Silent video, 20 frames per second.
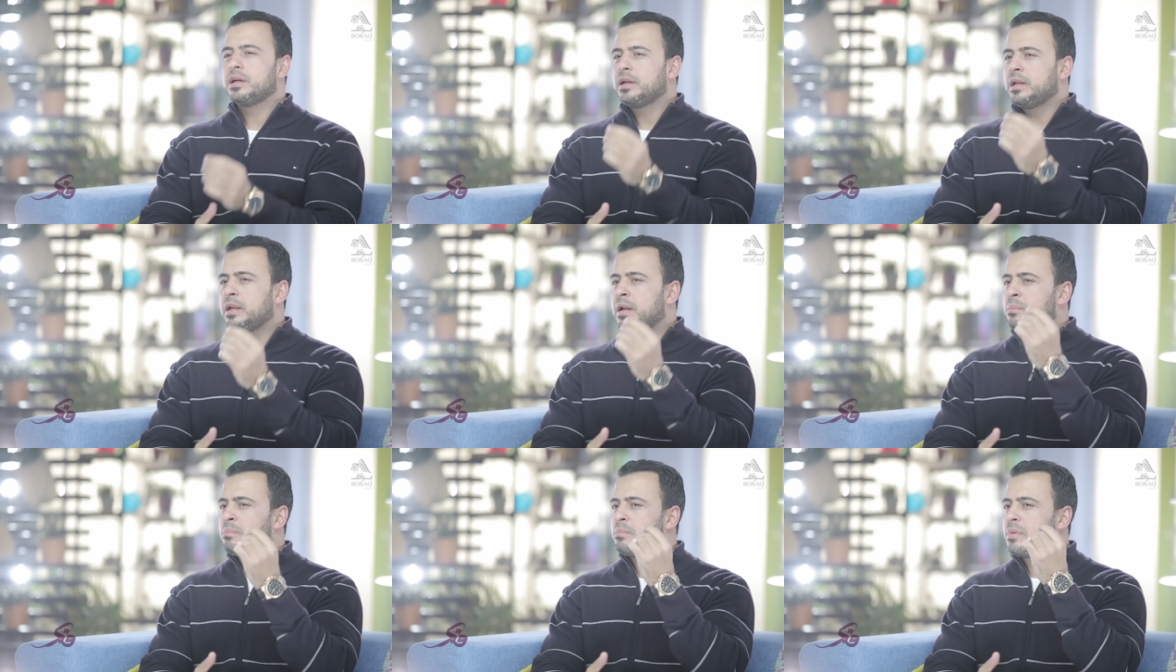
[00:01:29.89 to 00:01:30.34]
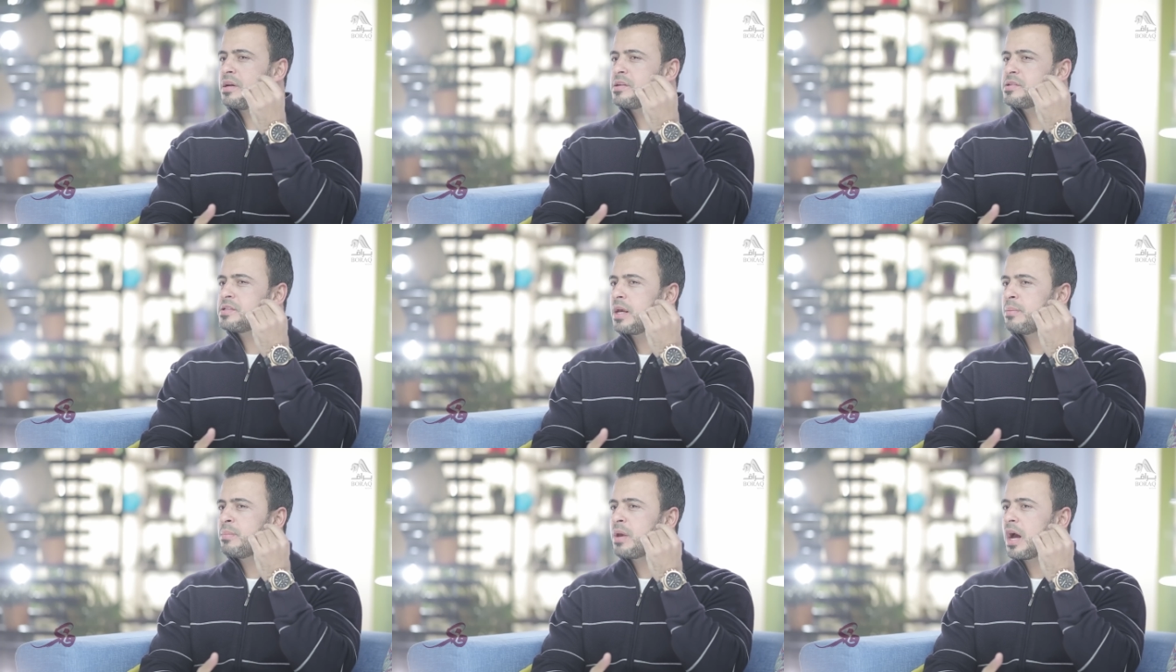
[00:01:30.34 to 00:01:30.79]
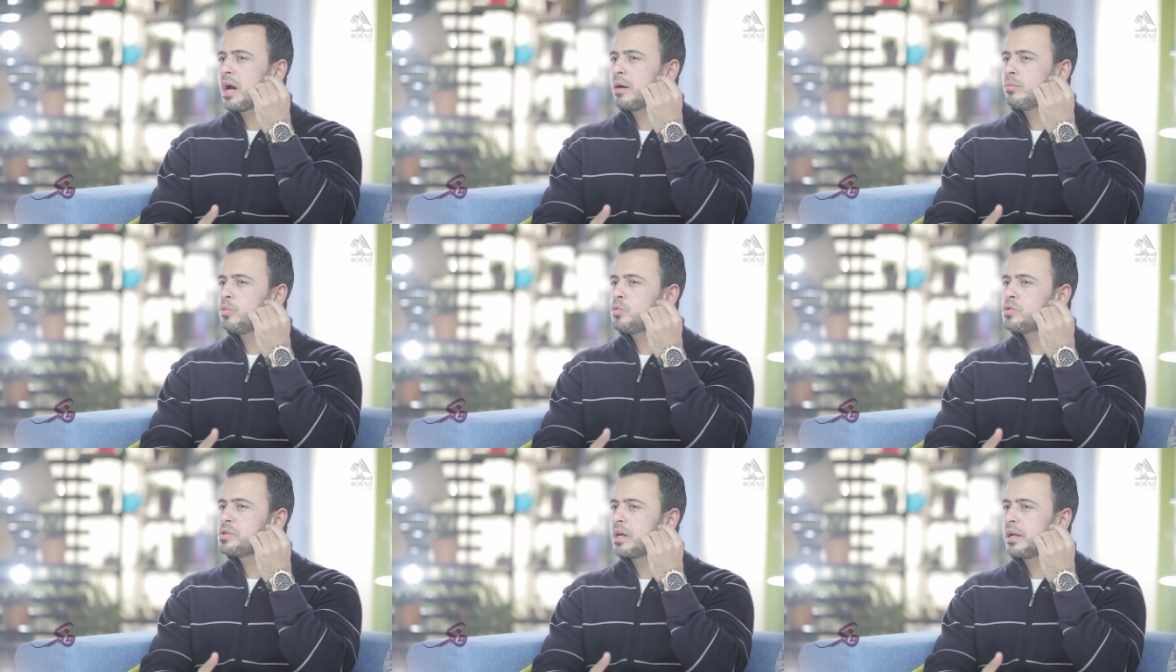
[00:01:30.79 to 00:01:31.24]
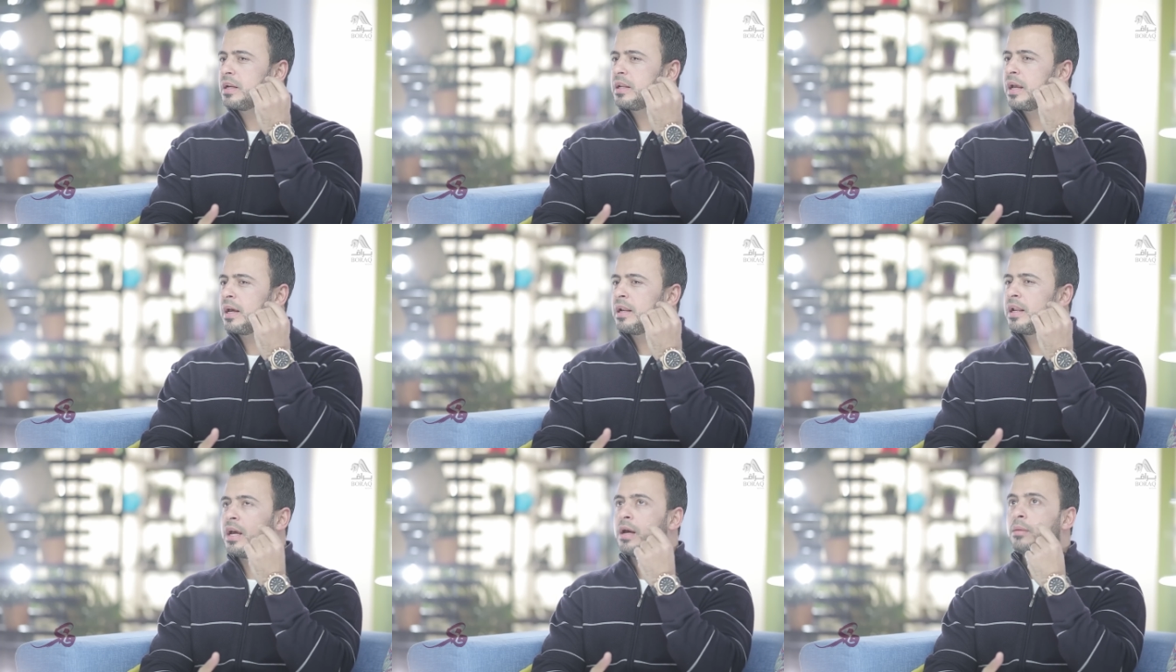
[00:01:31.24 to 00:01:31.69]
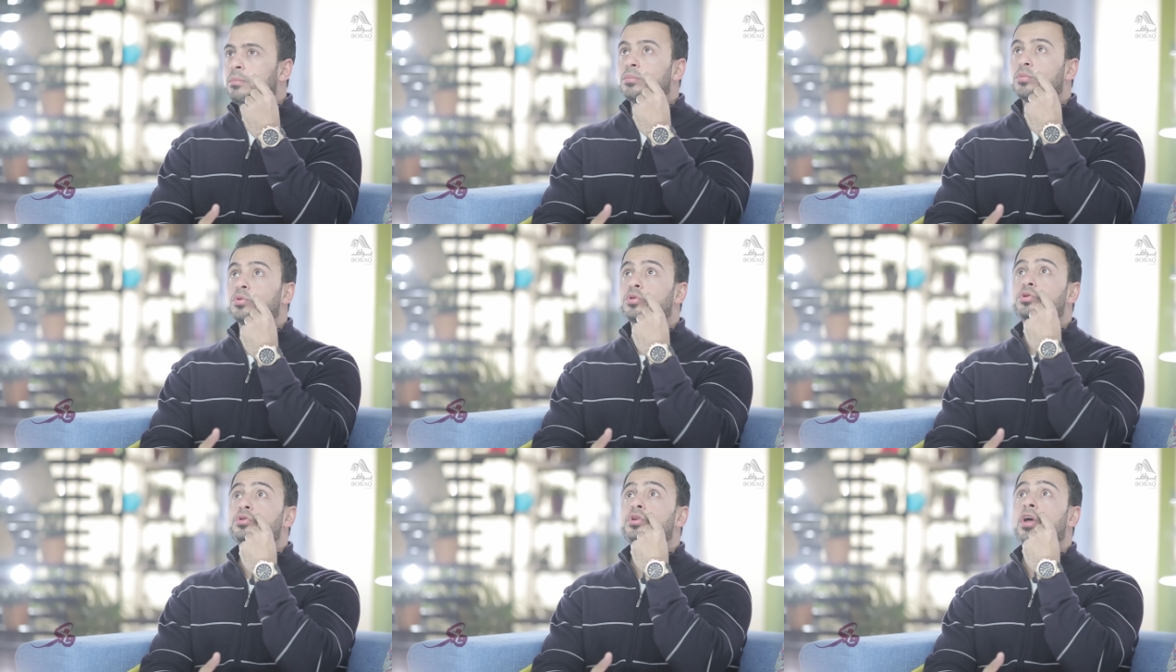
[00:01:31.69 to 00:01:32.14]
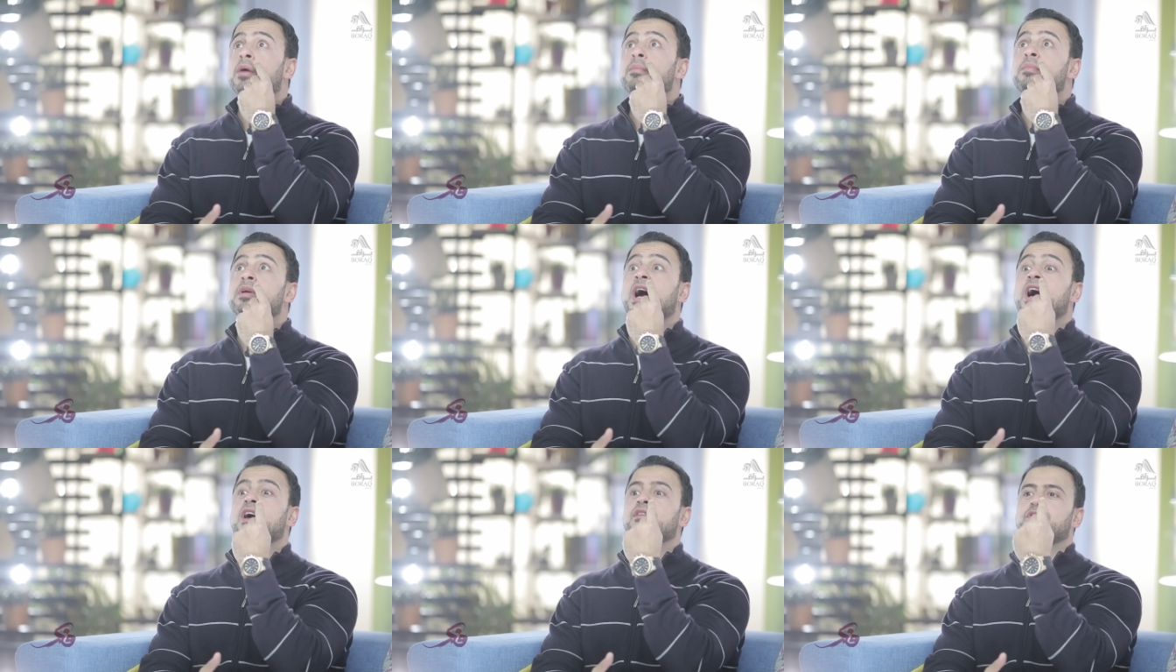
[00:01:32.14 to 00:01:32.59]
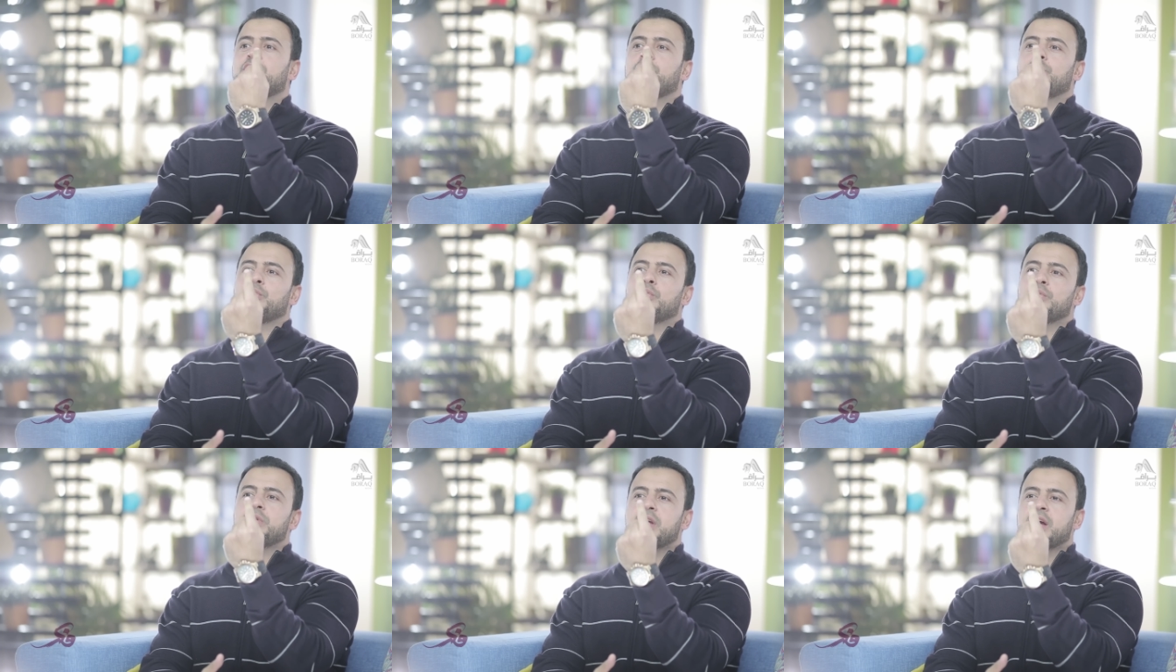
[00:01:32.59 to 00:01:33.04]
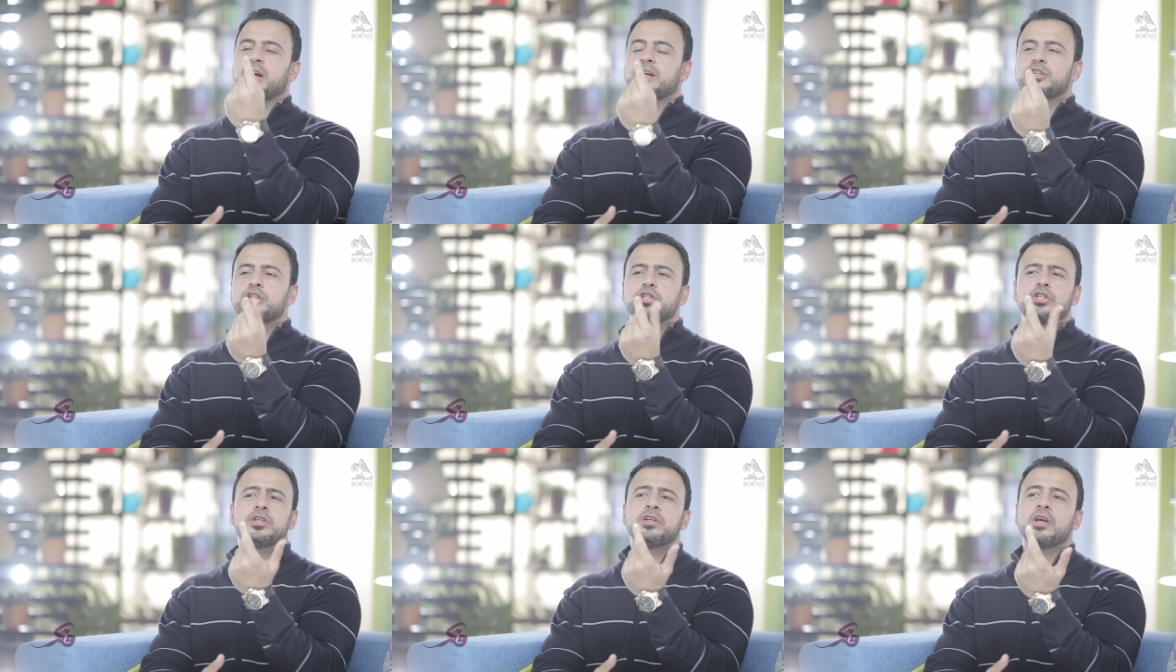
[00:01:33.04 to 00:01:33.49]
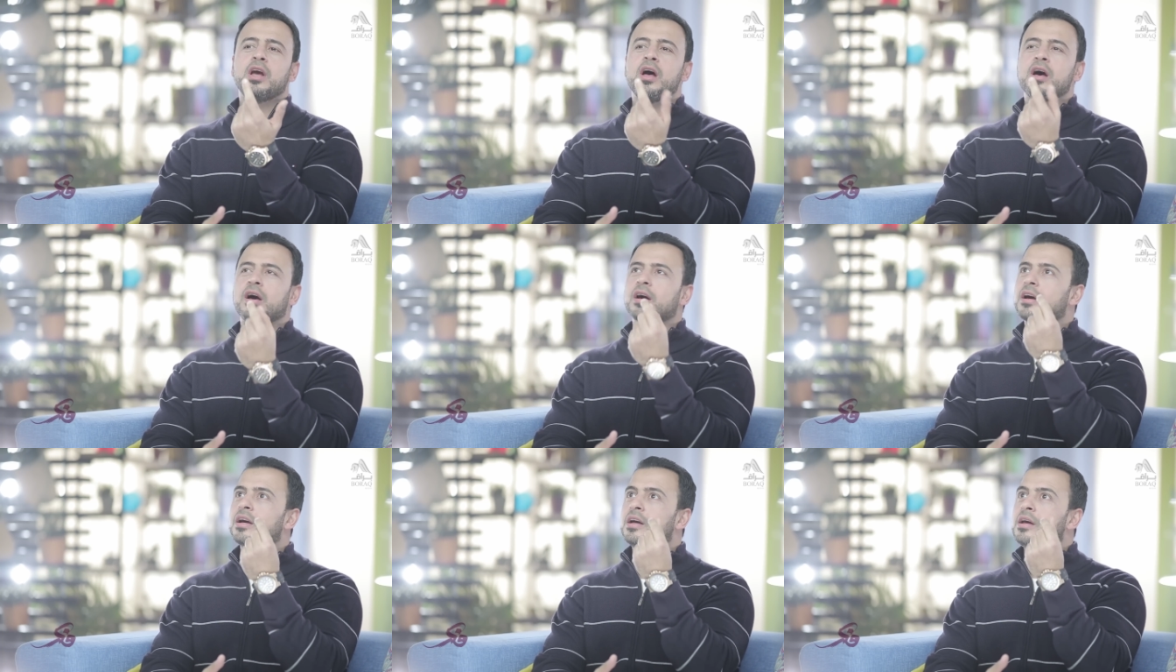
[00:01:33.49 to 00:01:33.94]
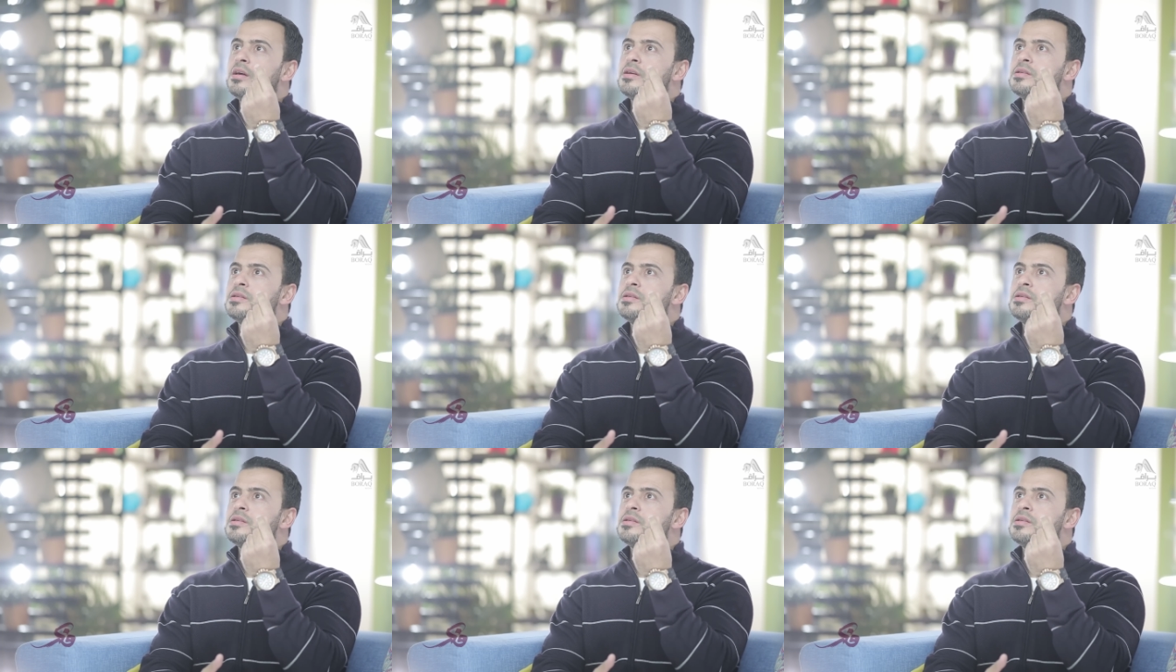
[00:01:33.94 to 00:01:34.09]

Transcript: لما سمع موسى الكلام طمع في الرؤية اشتياق